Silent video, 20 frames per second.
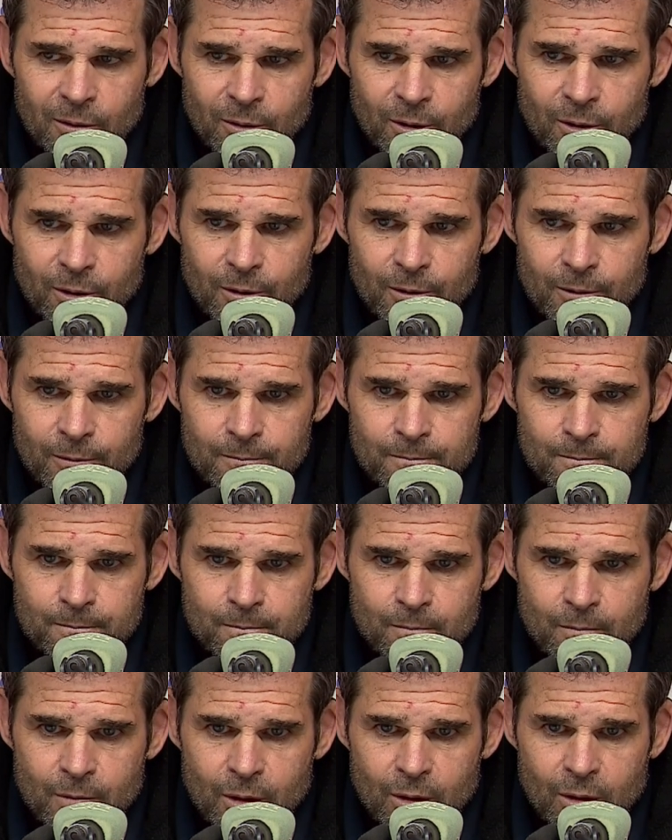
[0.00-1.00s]

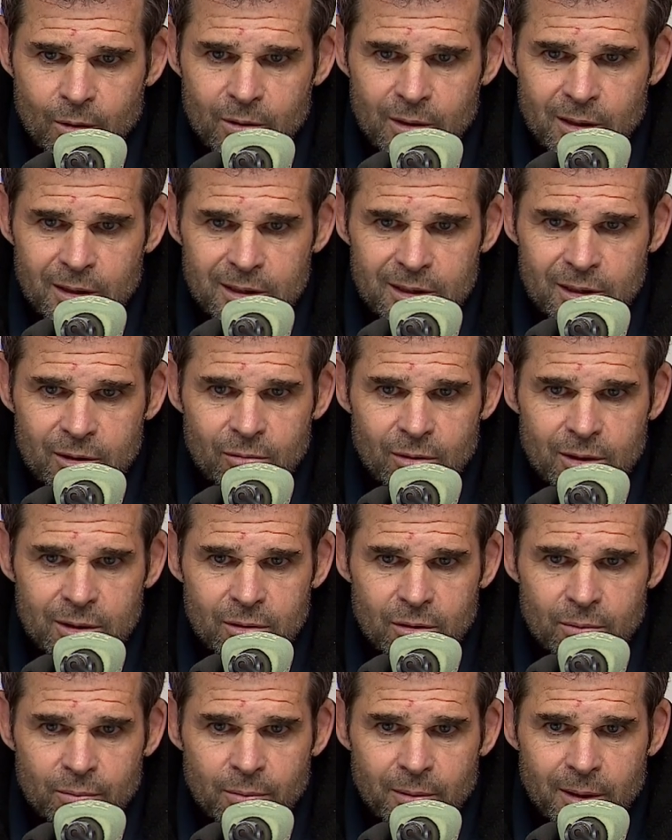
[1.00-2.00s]
qu'on a les
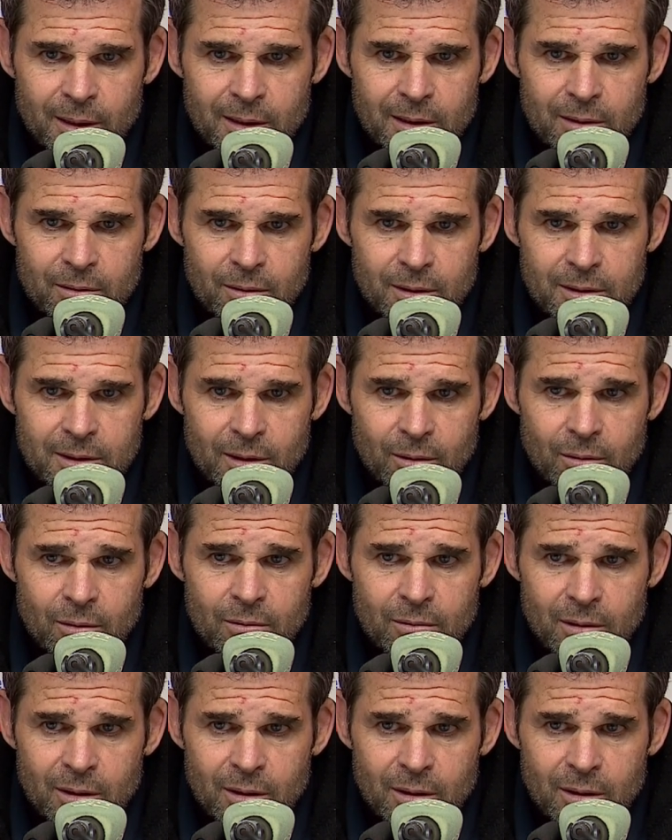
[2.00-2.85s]
situations pour marquer le 2 à 0,